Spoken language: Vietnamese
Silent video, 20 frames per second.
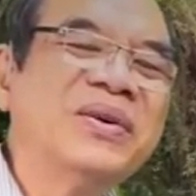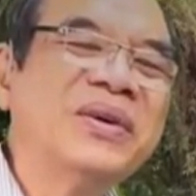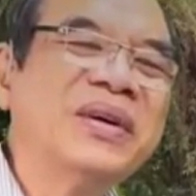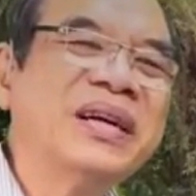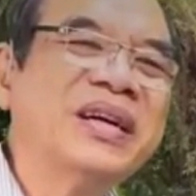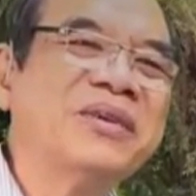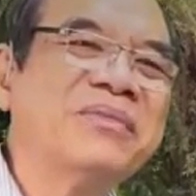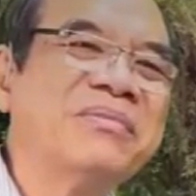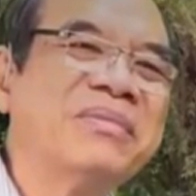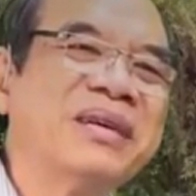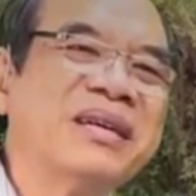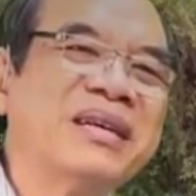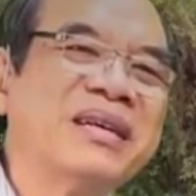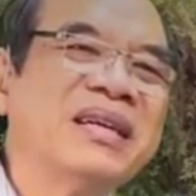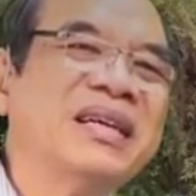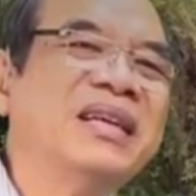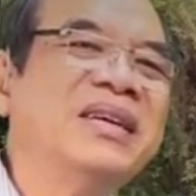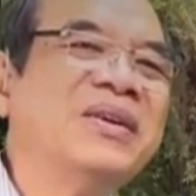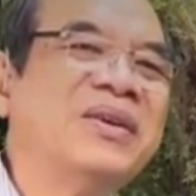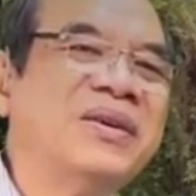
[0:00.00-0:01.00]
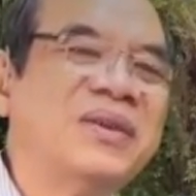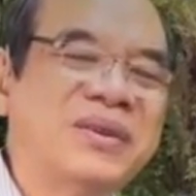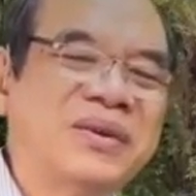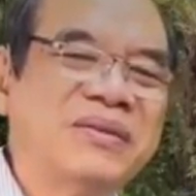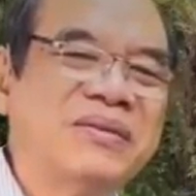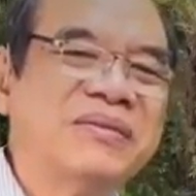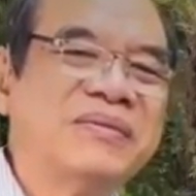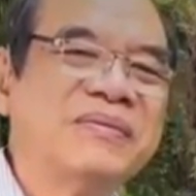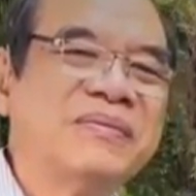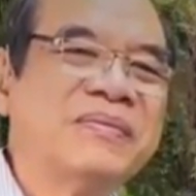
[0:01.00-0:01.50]
Covid của cái nghĩ
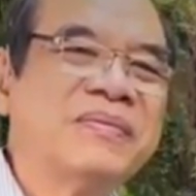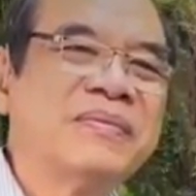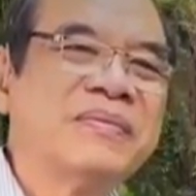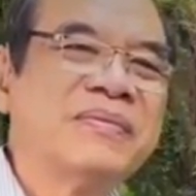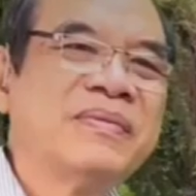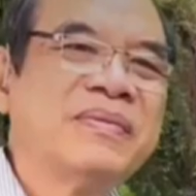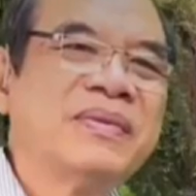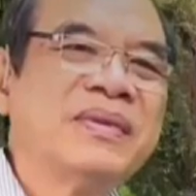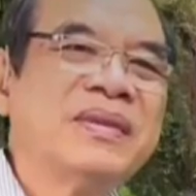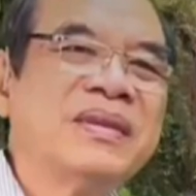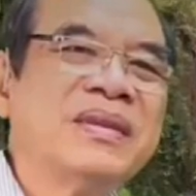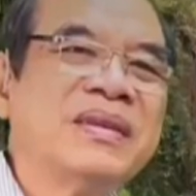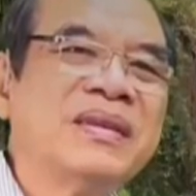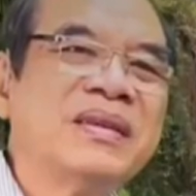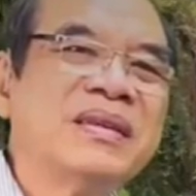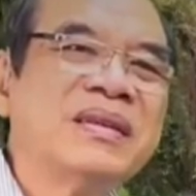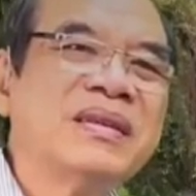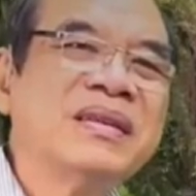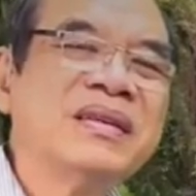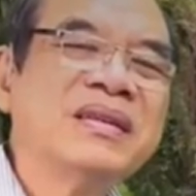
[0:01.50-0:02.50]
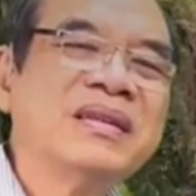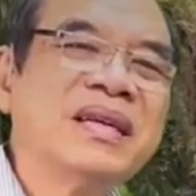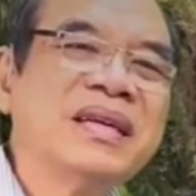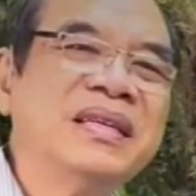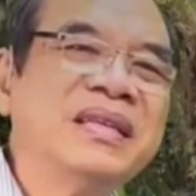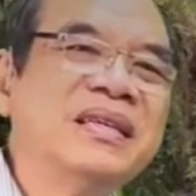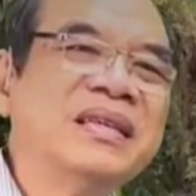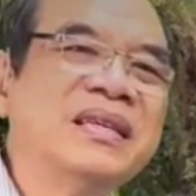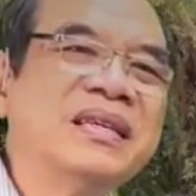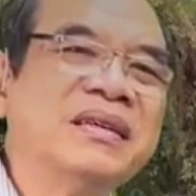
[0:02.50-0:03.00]
xấu, của cái nói
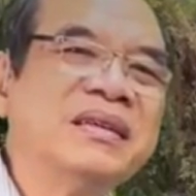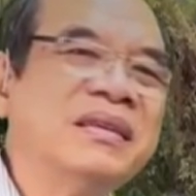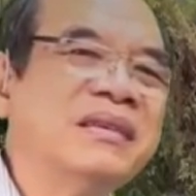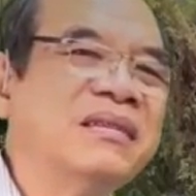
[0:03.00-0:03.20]
xấu.